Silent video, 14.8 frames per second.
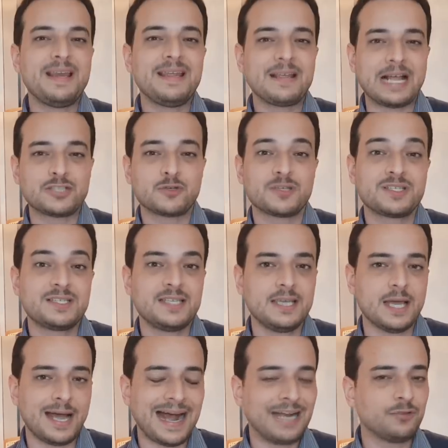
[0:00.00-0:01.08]
ele
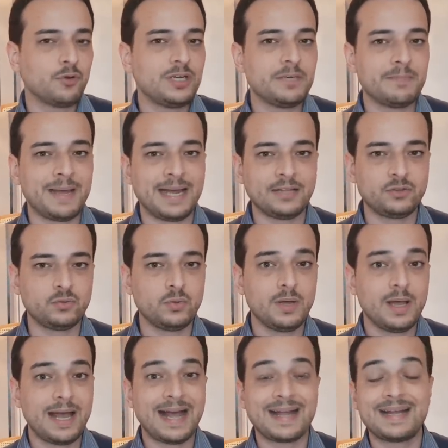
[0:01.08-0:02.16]
associa anonimato
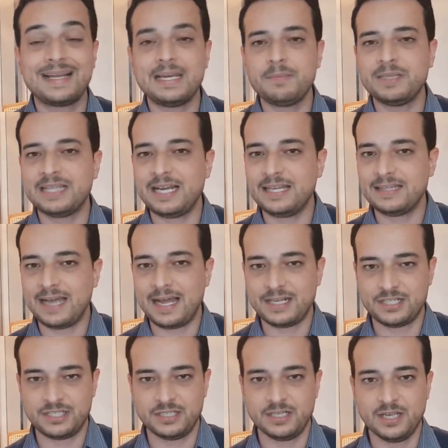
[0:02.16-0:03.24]
à
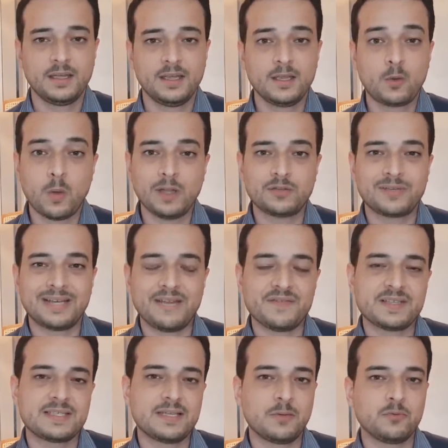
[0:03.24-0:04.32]
criminalidade. Enquanto que, na
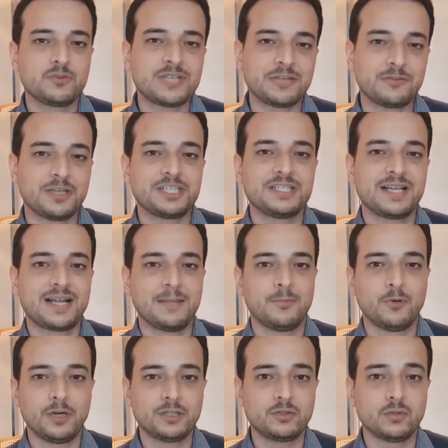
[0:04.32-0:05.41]
visão do Satoshi
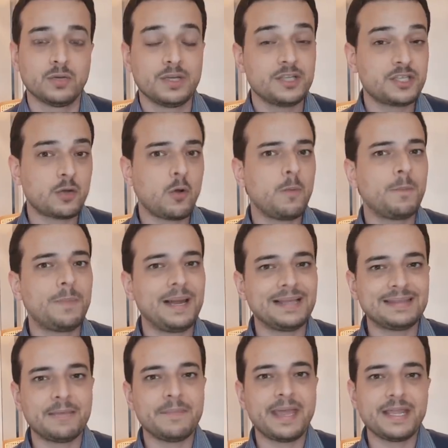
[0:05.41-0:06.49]
Nakamoto, isso é
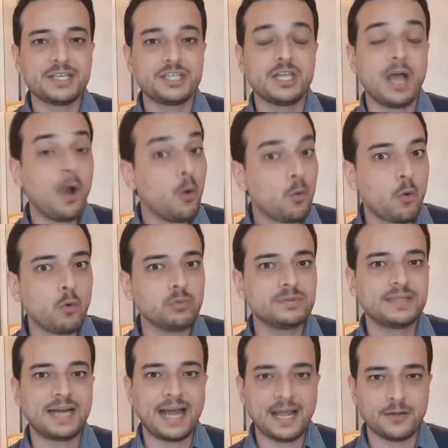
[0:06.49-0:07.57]
completamente ao
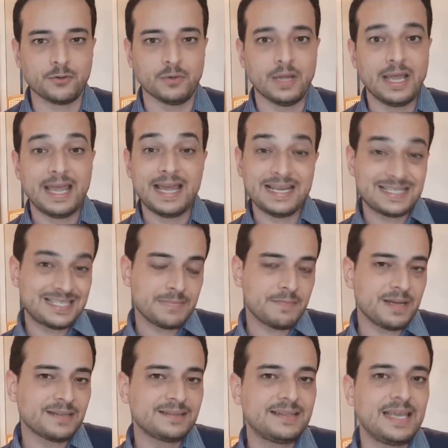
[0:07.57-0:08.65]
contrário. Ele se
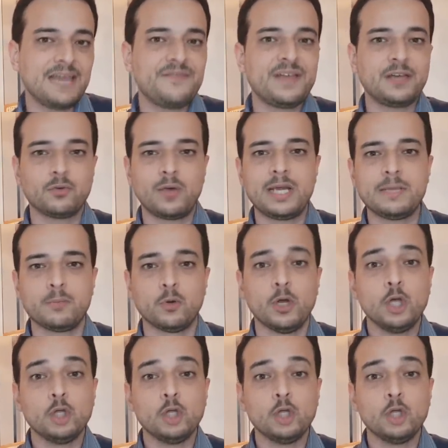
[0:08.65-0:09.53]
manteve anônimo